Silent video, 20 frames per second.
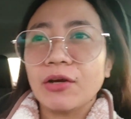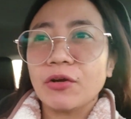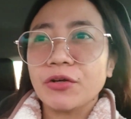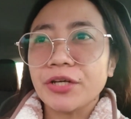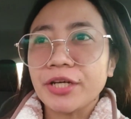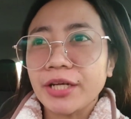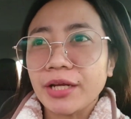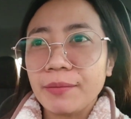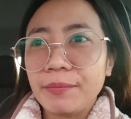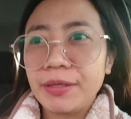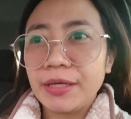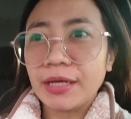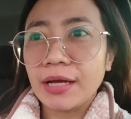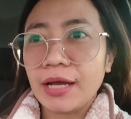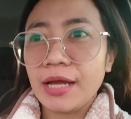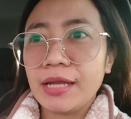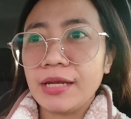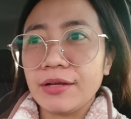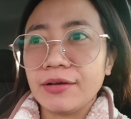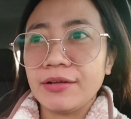Nag-order kami
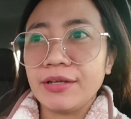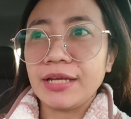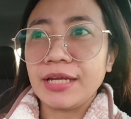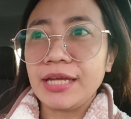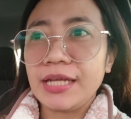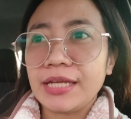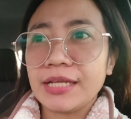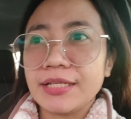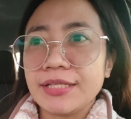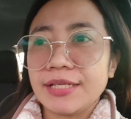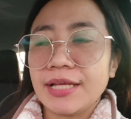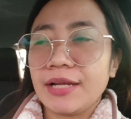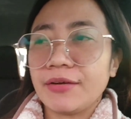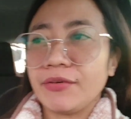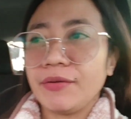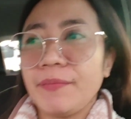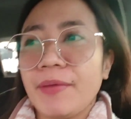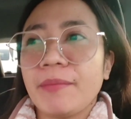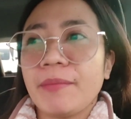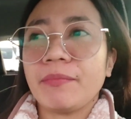ng ano, ng
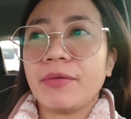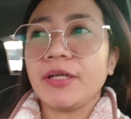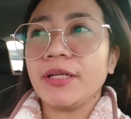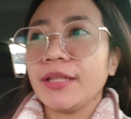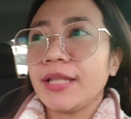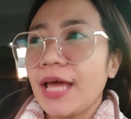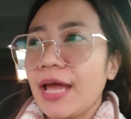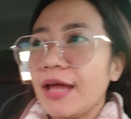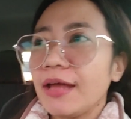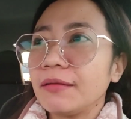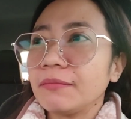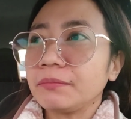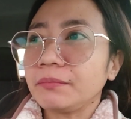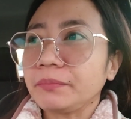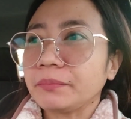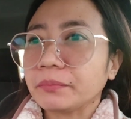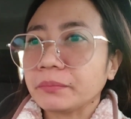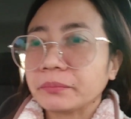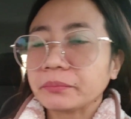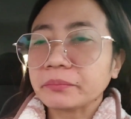inasal. Remember that?
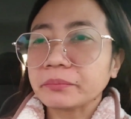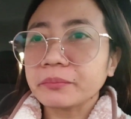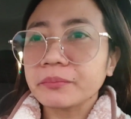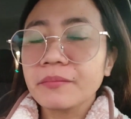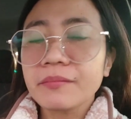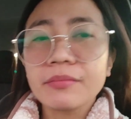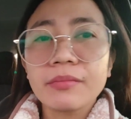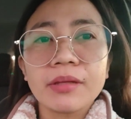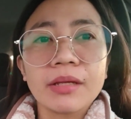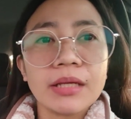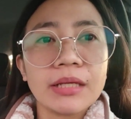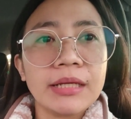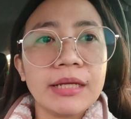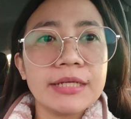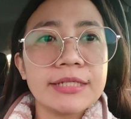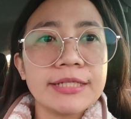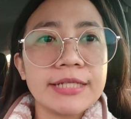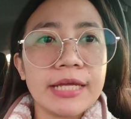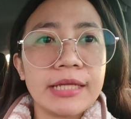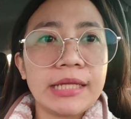Mm -hmm.
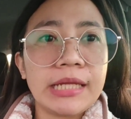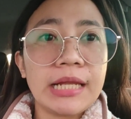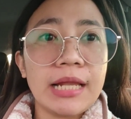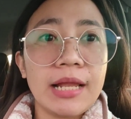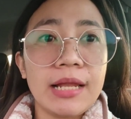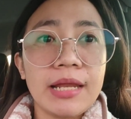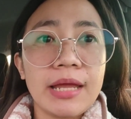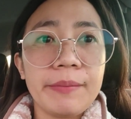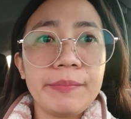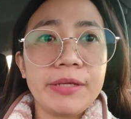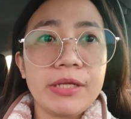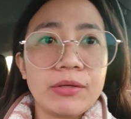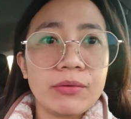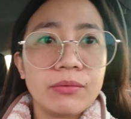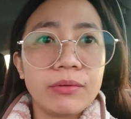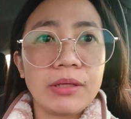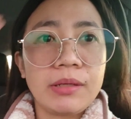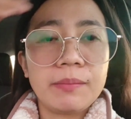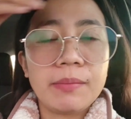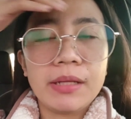Kasi dinala namin
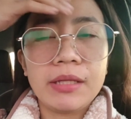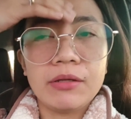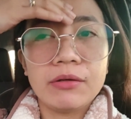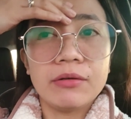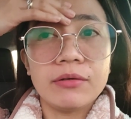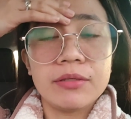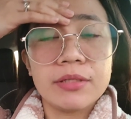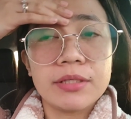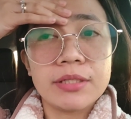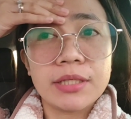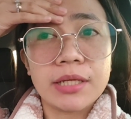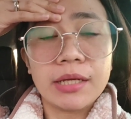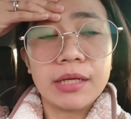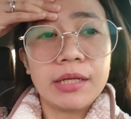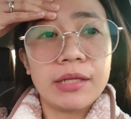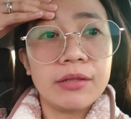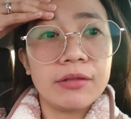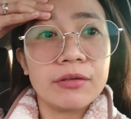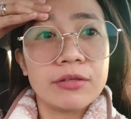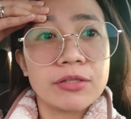yung iba doon sa
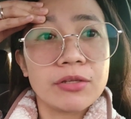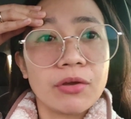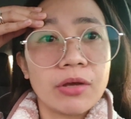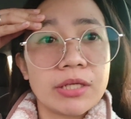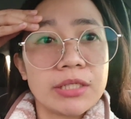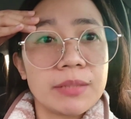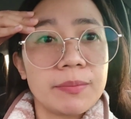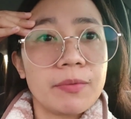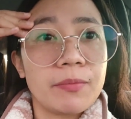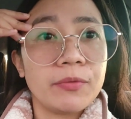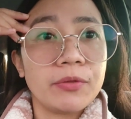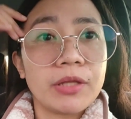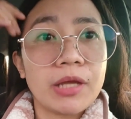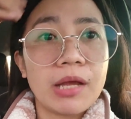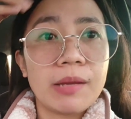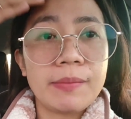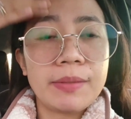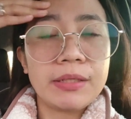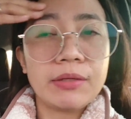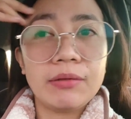in-laws ko kasi pumunta
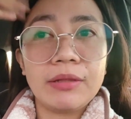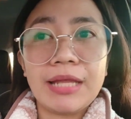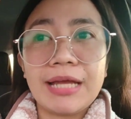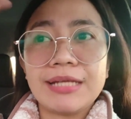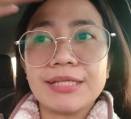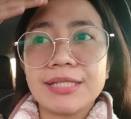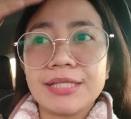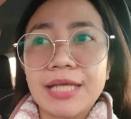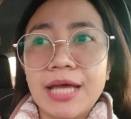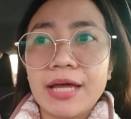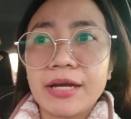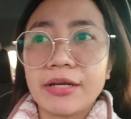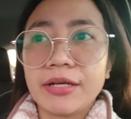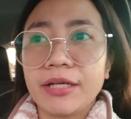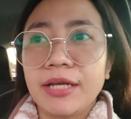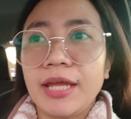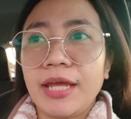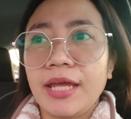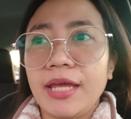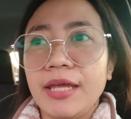kami doon last
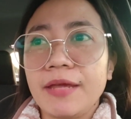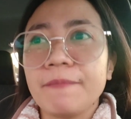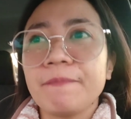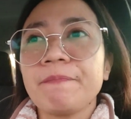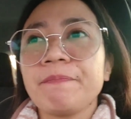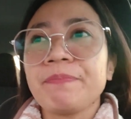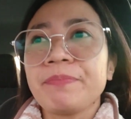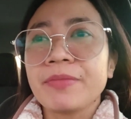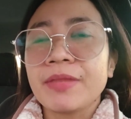Saturday.